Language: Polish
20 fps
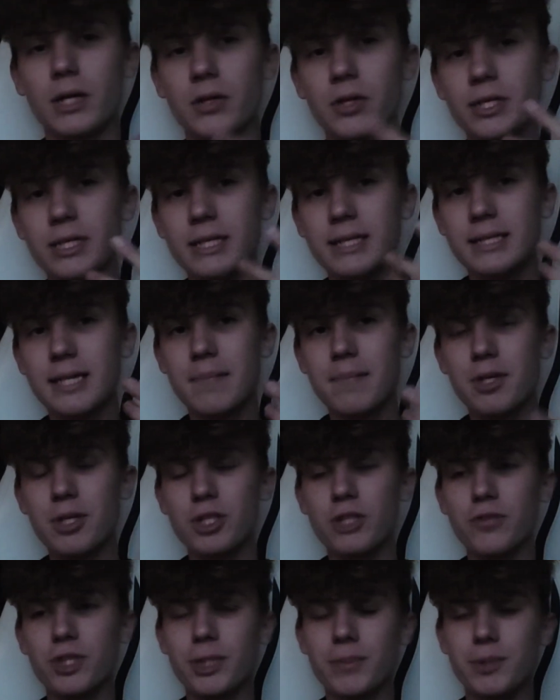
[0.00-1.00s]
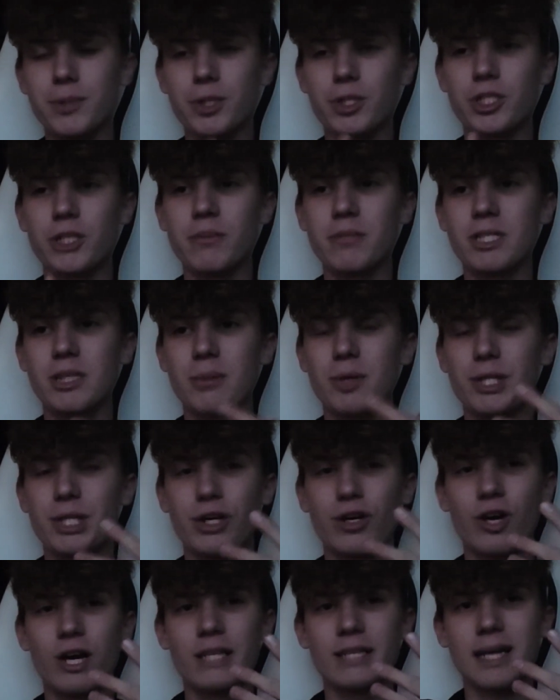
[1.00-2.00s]
No i następnie oczywiście przechodzimy sobie do
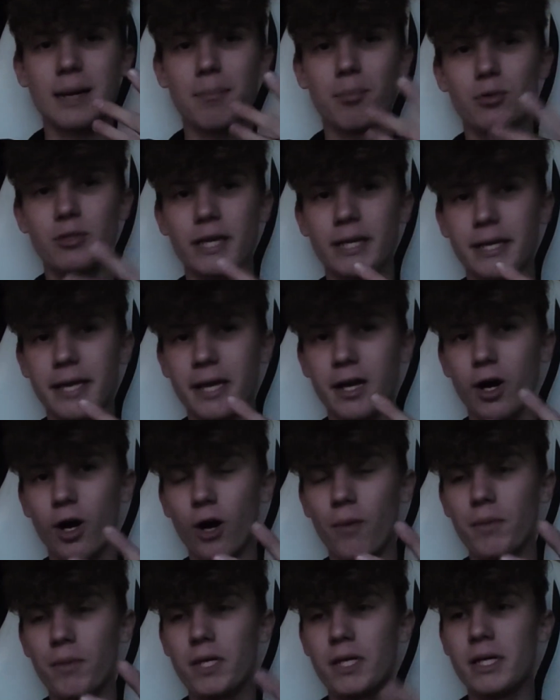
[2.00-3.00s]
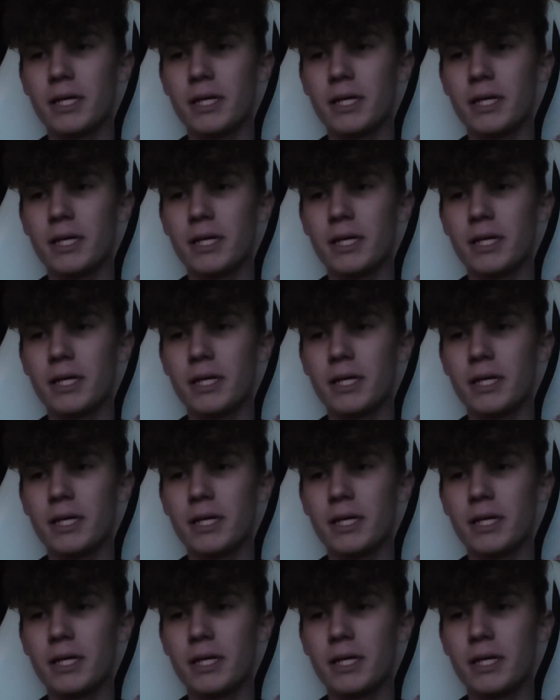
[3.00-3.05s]
tego etapu takiego,